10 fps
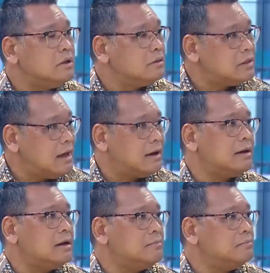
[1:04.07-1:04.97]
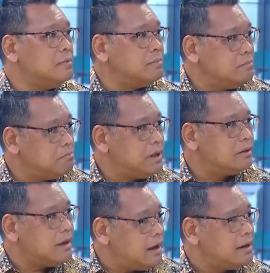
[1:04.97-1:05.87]
tentara,
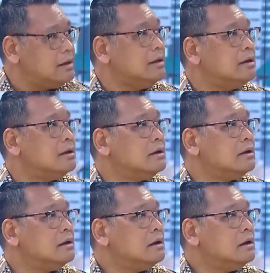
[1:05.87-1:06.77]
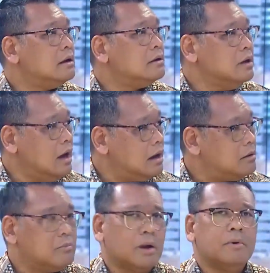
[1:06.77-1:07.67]
memimpin TNI hmm.
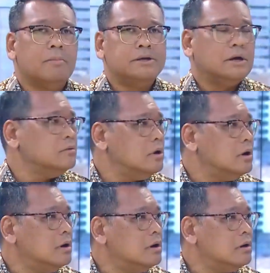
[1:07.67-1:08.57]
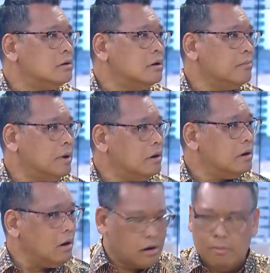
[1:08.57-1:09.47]
yang berapa banyak itu ya? banyak lah.
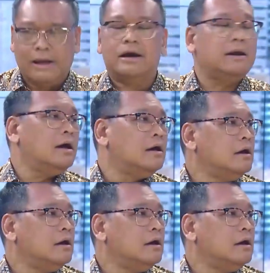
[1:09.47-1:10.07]
Oh banyak lah. Ya, ya,